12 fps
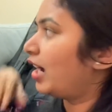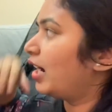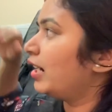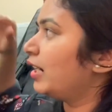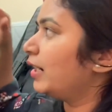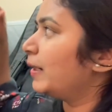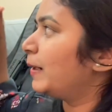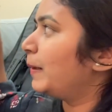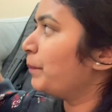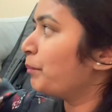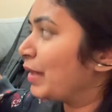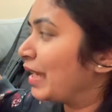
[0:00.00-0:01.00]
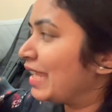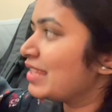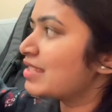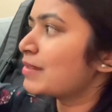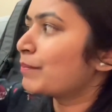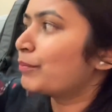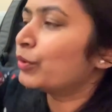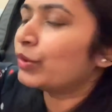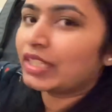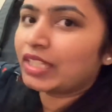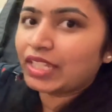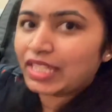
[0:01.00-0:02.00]
అండ్ మెయిన్ జిప్
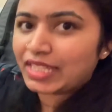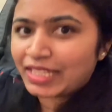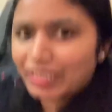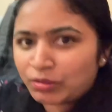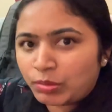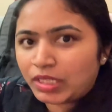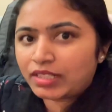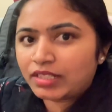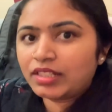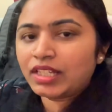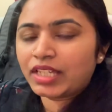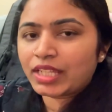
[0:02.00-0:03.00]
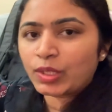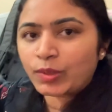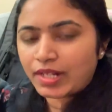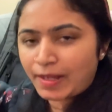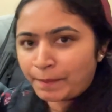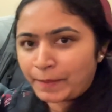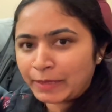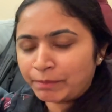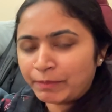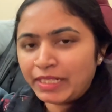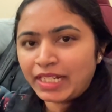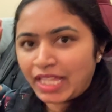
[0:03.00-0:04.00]
ఉంది ఇదే అనమాట ఇది ఒక
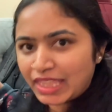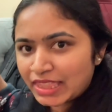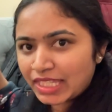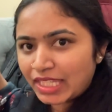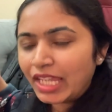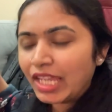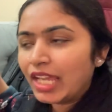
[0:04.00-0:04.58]
కంపార్ట్మెంట్ అంతే